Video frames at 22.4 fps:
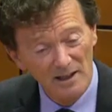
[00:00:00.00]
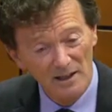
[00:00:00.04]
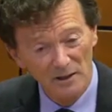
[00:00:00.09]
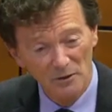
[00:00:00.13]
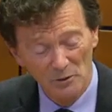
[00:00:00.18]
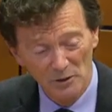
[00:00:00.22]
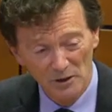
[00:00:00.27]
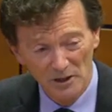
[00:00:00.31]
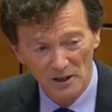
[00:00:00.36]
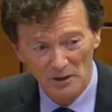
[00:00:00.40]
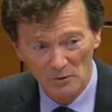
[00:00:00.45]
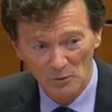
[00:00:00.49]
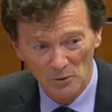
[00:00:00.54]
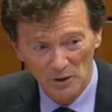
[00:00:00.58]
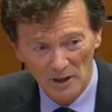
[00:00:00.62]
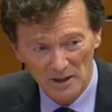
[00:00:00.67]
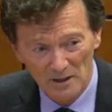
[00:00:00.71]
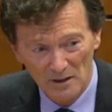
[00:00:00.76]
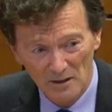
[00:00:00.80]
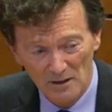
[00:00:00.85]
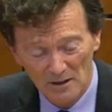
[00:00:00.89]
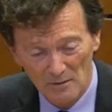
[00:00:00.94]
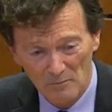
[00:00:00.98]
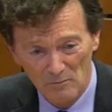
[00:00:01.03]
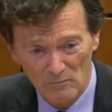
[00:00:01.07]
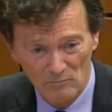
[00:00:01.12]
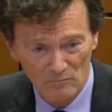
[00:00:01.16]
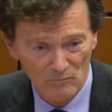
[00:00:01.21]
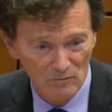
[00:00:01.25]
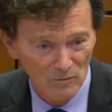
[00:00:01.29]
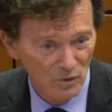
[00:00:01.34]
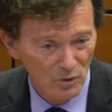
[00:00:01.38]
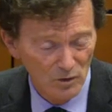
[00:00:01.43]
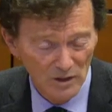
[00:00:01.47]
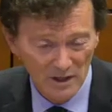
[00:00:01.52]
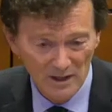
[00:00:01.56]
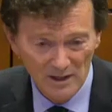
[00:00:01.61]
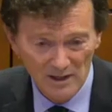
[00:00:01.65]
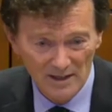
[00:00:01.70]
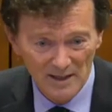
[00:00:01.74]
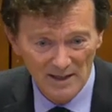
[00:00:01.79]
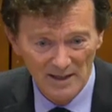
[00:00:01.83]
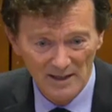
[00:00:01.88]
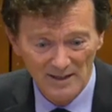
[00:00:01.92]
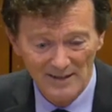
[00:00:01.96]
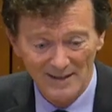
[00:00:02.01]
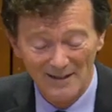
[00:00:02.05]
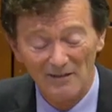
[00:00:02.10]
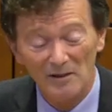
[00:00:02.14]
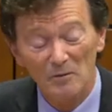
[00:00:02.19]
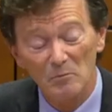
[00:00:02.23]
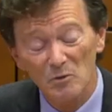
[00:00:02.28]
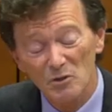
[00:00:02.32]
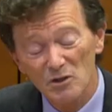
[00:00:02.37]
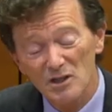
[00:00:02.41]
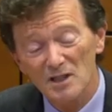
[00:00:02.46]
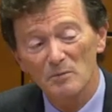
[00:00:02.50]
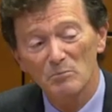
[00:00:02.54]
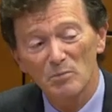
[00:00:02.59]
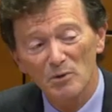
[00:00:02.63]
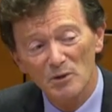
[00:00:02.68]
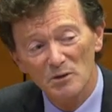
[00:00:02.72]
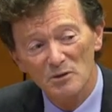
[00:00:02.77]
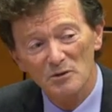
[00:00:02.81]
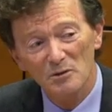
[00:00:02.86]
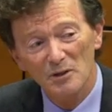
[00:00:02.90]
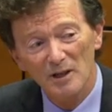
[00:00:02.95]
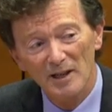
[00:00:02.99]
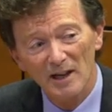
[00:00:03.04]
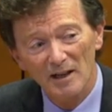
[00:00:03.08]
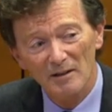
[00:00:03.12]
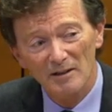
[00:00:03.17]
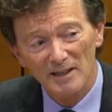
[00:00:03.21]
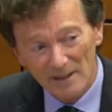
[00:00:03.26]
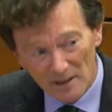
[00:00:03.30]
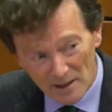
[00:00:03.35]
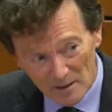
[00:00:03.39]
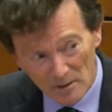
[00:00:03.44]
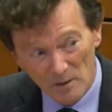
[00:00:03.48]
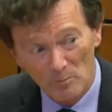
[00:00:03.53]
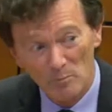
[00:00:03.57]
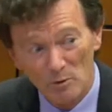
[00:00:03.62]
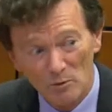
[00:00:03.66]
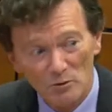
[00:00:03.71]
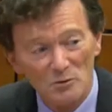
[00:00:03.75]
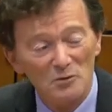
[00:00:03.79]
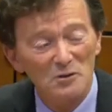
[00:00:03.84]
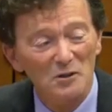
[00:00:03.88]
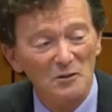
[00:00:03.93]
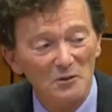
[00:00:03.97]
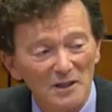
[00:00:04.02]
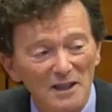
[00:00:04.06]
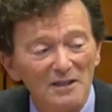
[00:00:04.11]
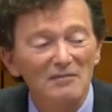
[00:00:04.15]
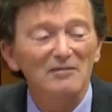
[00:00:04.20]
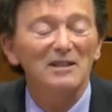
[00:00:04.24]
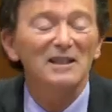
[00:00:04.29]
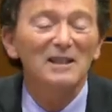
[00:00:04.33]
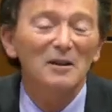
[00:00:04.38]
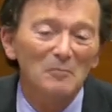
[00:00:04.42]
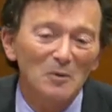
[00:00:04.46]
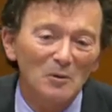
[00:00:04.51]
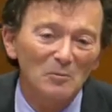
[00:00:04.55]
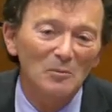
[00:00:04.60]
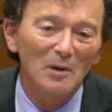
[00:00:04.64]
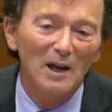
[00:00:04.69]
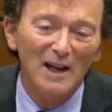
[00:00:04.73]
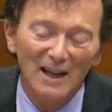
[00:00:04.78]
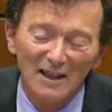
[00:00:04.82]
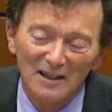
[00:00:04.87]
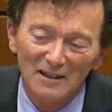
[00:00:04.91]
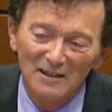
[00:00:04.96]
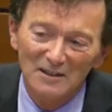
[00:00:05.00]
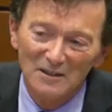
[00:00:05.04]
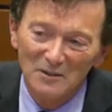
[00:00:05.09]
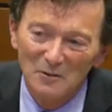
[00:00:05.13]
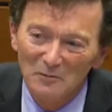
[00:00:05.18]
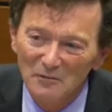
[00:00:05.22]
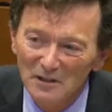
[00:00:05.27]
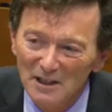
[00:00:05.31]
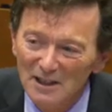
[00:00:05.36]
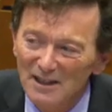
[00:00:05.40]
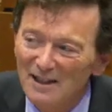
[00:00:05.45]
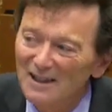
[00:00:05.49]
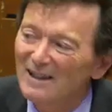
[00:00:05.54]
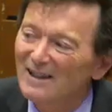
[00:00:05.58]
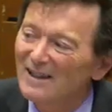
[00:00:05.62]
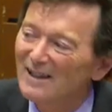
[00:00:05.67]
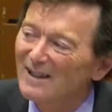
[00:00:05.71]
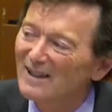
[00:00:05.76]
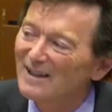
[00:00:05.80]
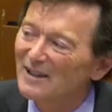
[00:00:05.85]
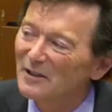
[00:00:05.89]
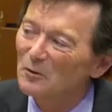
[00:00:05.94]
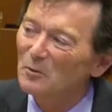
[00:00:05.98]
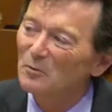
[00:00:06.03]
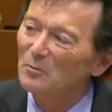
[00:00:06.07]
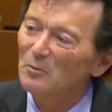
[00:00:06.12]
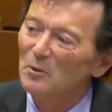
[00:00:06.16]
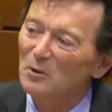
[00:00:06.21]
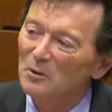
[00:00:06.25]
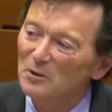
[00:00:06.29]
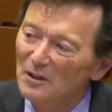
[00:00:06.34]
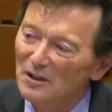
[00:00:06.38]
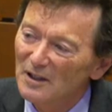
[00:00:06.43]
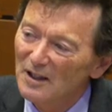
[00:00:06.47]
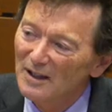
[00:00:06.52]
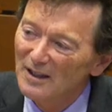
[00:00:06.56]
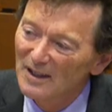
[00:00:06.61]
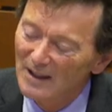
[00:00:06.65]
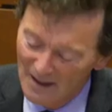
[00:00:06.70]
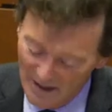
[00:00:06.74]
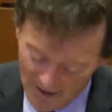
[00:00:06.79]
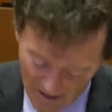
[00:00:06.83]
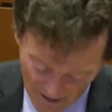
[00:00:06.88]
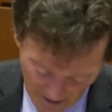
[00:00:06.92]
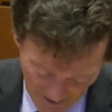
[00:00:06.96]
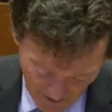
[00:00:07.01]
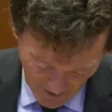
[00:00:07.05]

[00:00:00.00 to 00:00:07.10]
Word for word: les données qu'on a de l'INSEE, c'est vraiment ces postes-là, les dépenses de santé, évidemment par la crise Covid, qui augmentent.